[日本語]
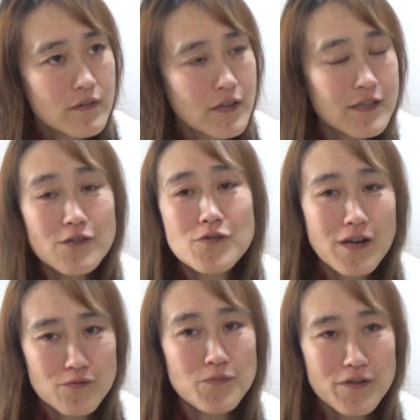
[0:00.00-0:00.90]
で、やってる
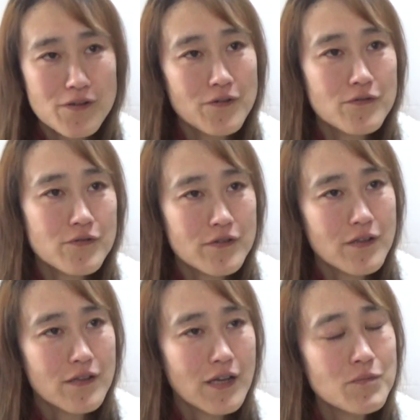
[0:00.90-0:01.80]
時あると思うんだけど、こういう時っ
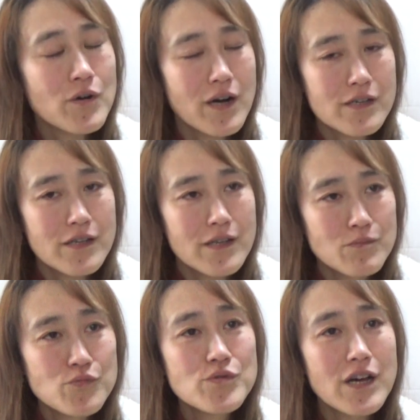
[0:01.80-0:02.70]
て何も考えてな
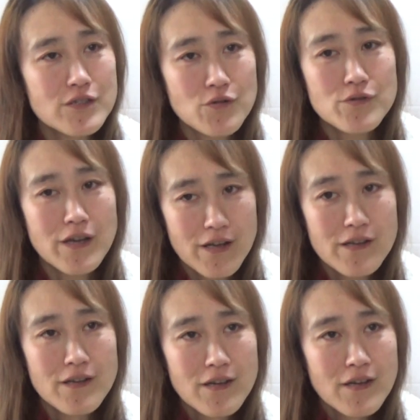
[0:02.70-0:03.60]
い、無な状
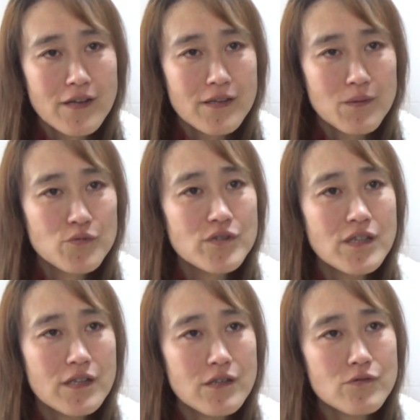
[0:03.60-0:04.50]
態。で、無
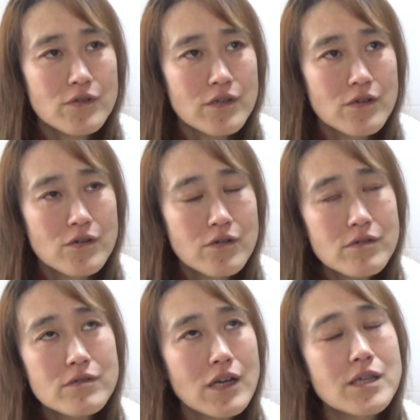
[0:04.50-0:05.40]
になってる時に、
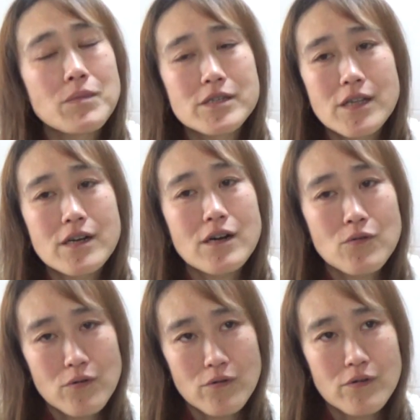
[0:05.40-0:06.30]
ふって頭になんか
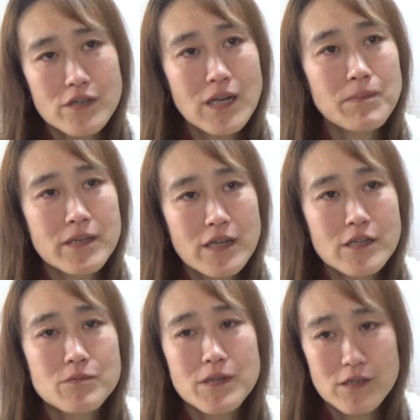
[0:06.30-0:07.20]
こう、ひらめいた
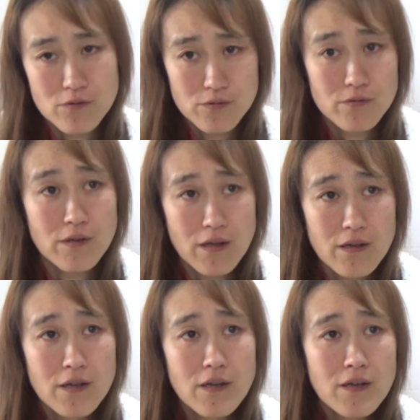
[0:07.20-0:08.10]
り、インスピレーションするね。
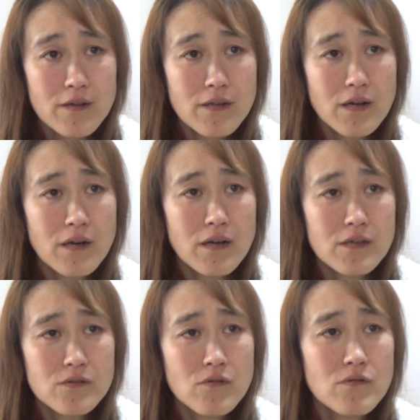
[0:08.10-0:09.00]
だか
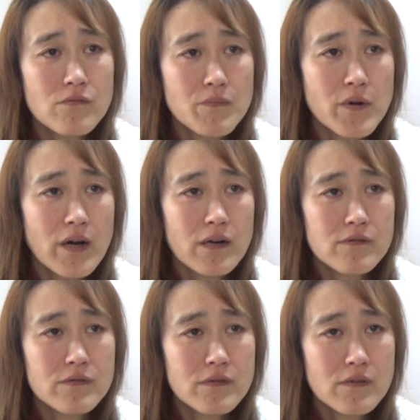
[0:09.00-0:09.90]
らそういうのもあ
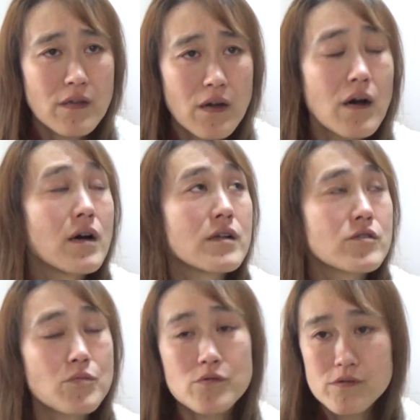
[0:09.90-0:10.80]
るってあっ
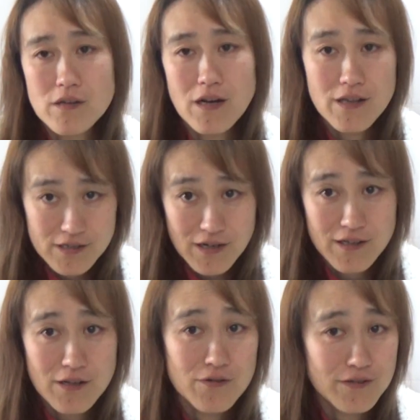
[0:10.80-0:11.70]
と思って話しか
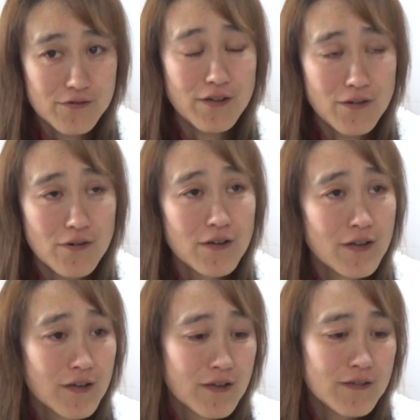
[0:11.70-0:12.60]
けたりとかするけど
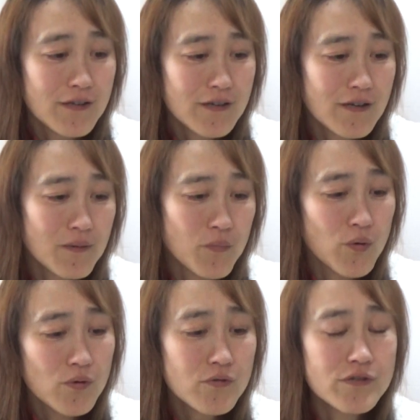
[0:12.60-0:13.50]
なんかだから
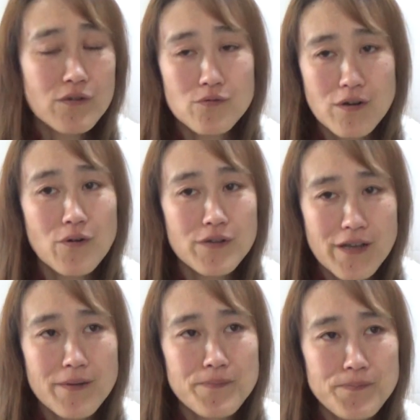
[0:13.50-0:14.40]
ぼーっとしてることが多い
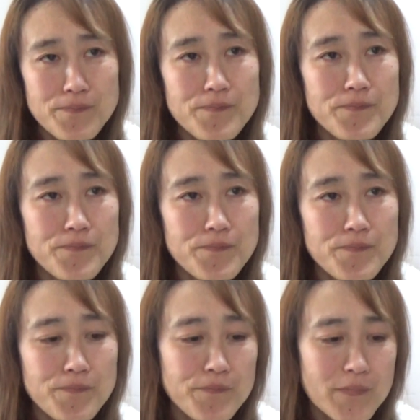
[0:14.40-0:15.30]
ねうん
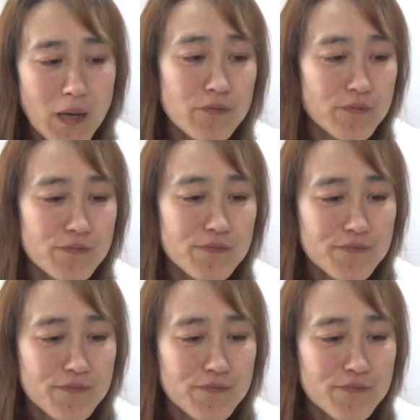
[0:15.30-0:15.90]
多分